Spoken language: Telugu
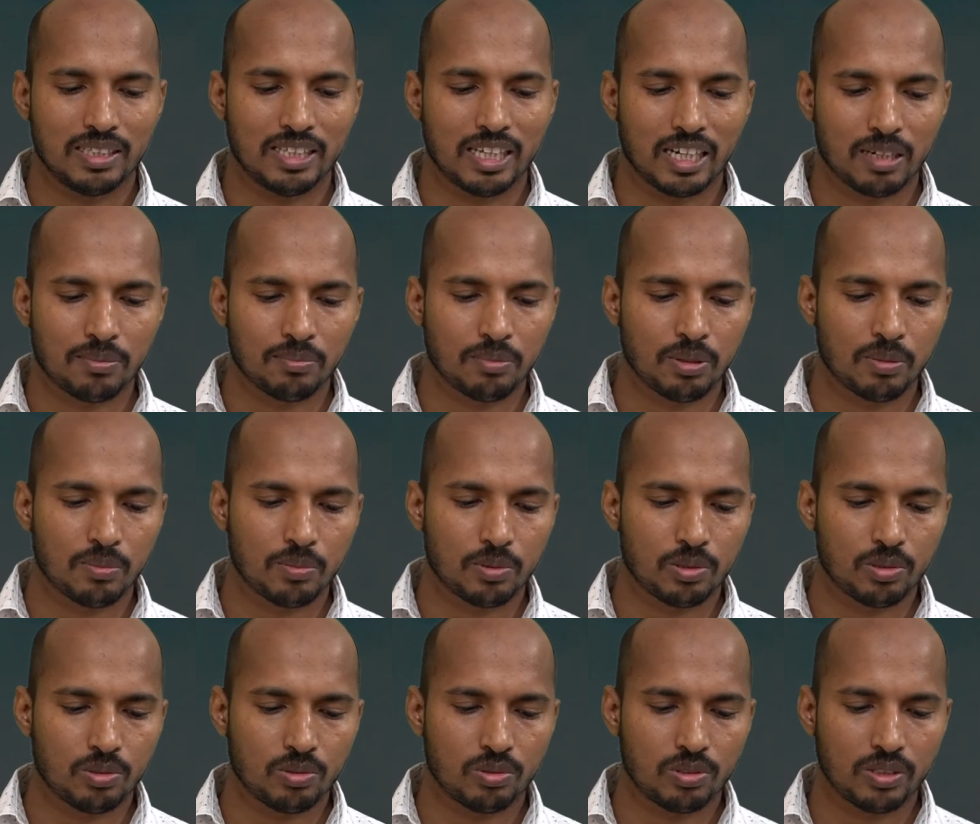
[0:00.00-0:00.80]

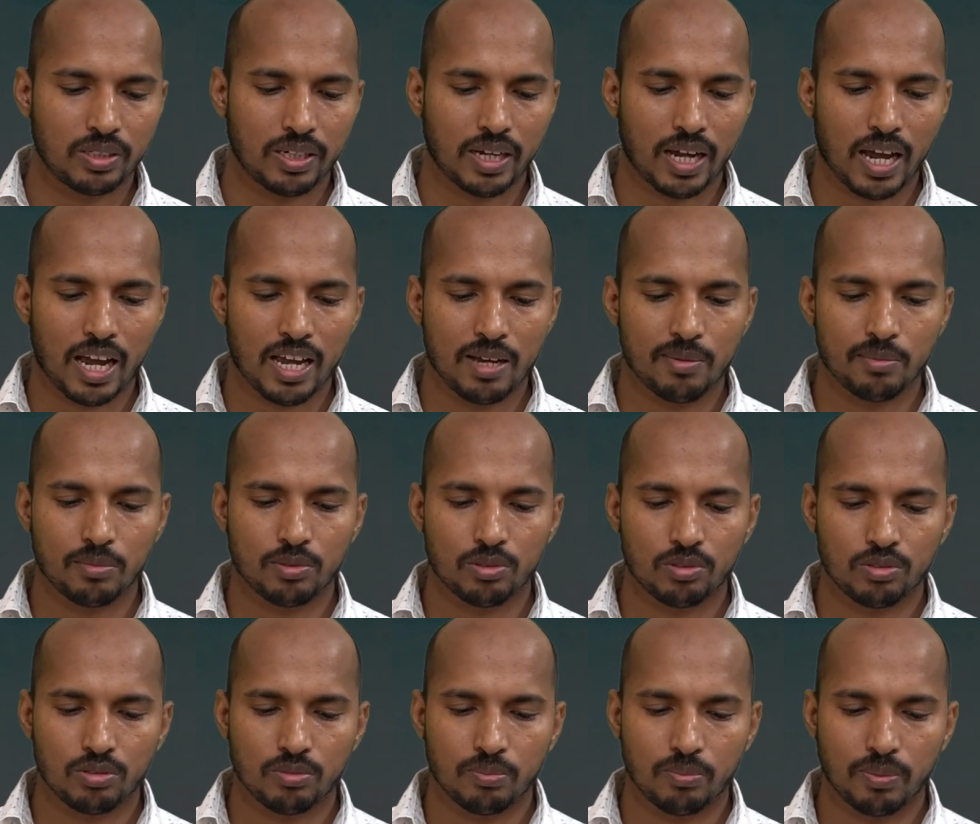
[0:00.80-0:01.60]
ధర్మమును
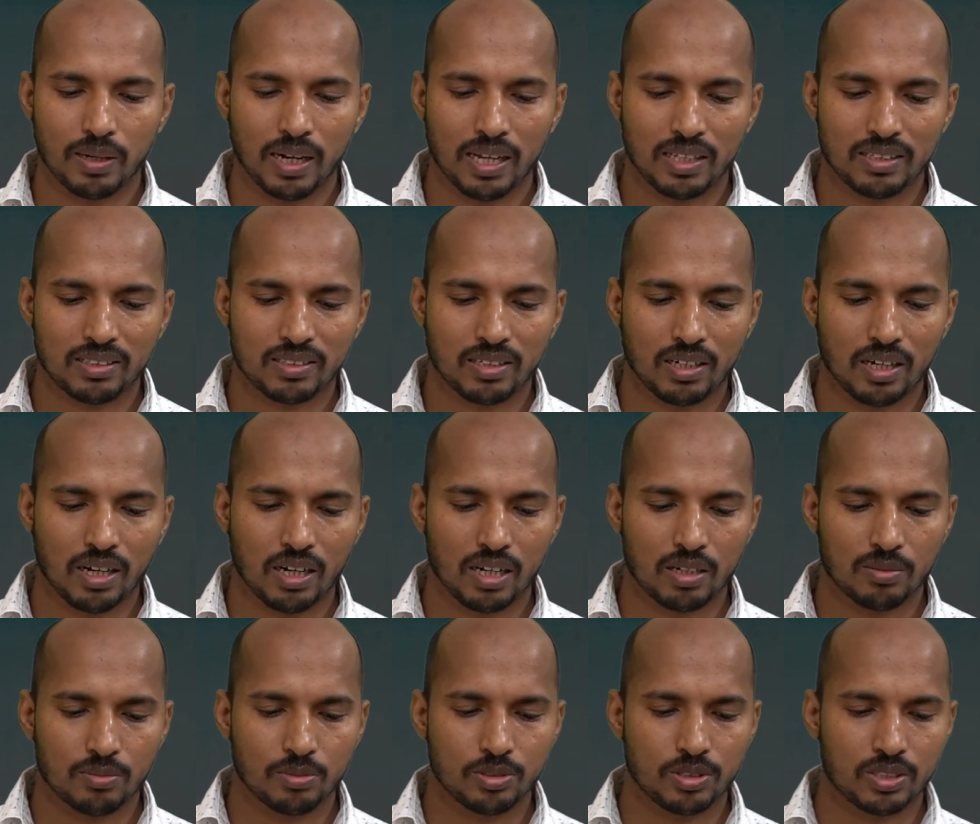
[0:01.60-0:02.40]
న్యాయమును
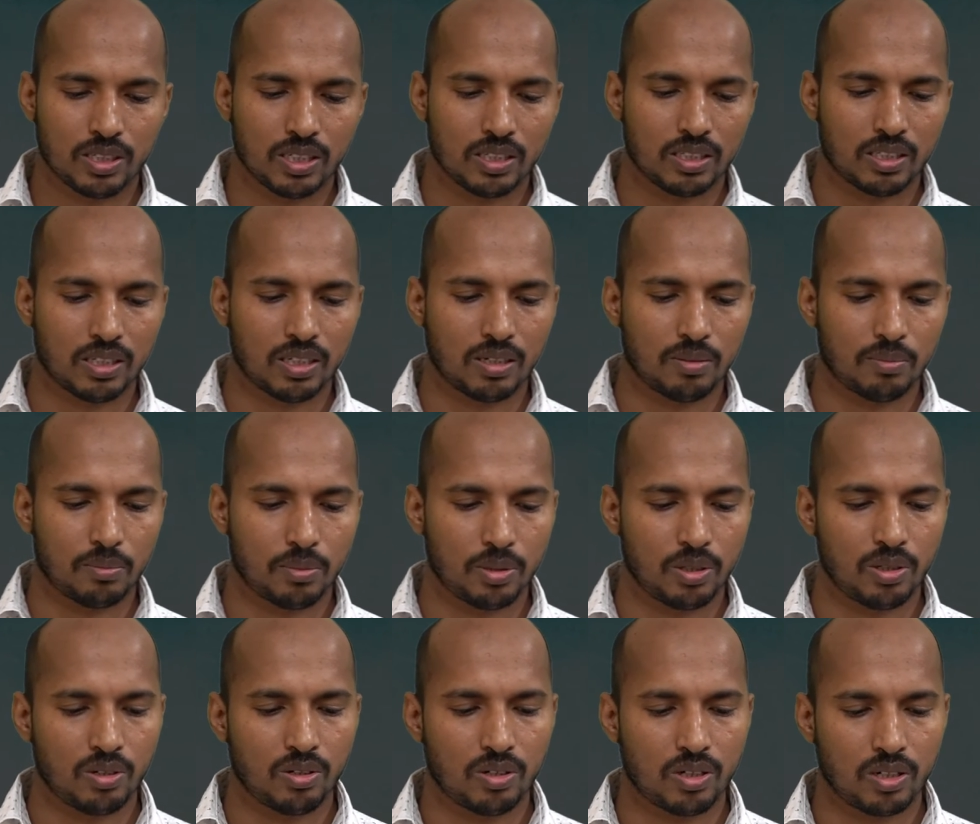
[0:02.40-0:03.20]
బలాత్కారము చేత
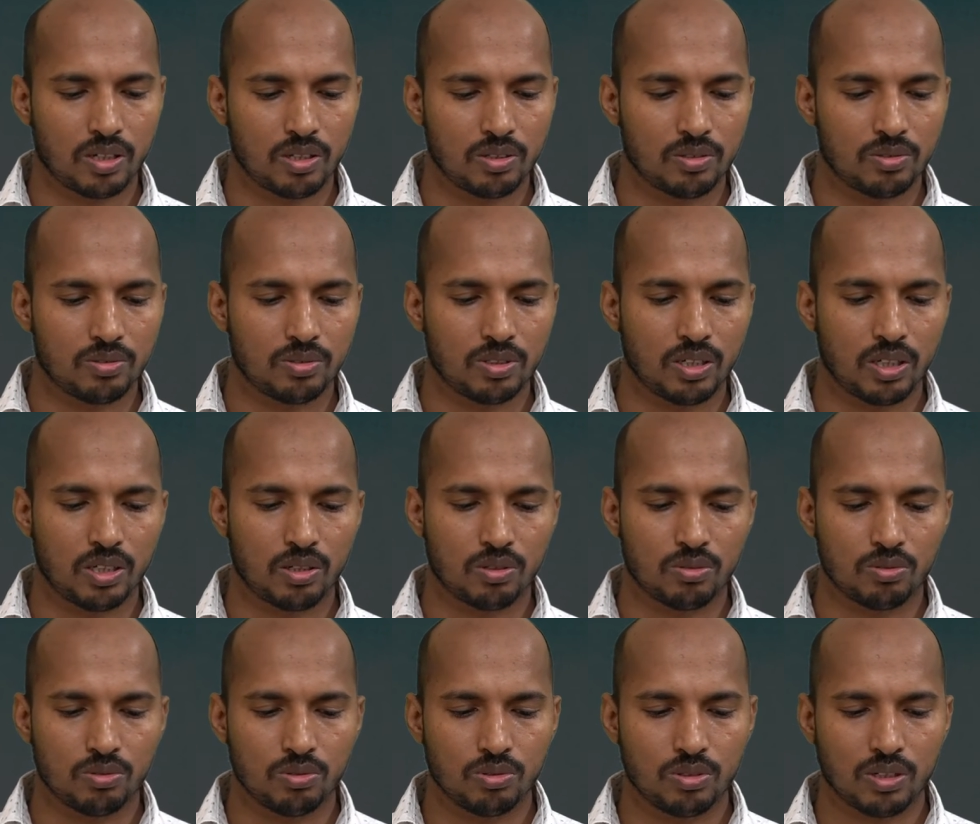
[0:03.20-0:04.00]
మీరుటయు
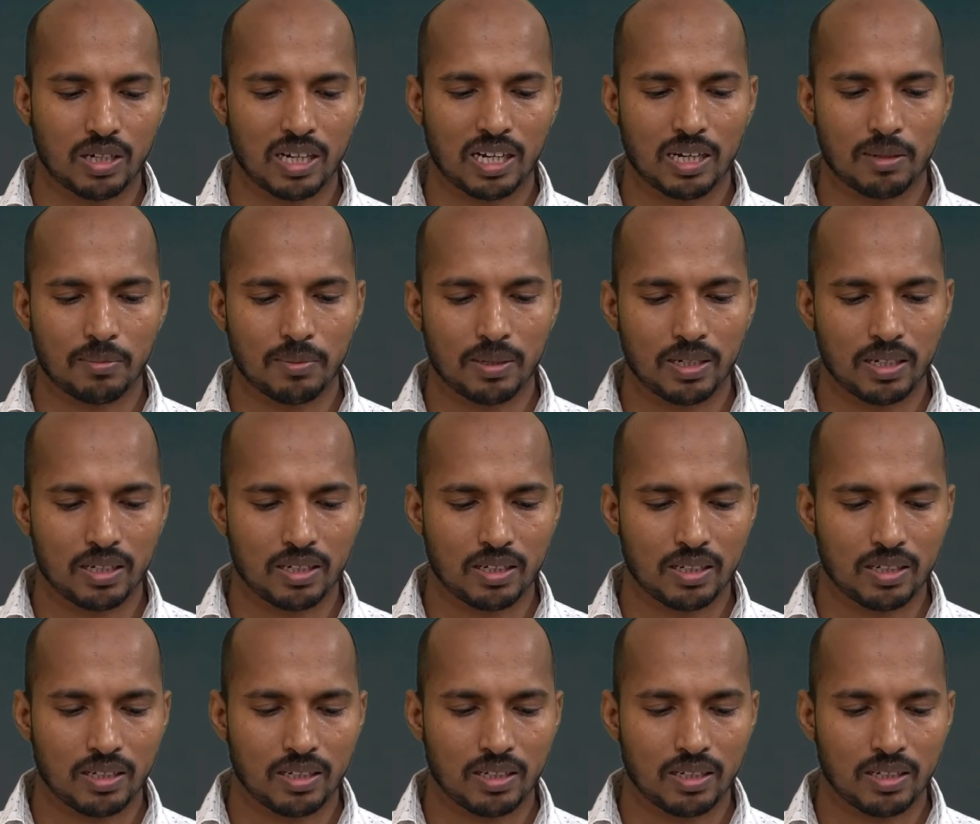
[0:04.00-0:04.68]
నీకు కనబడ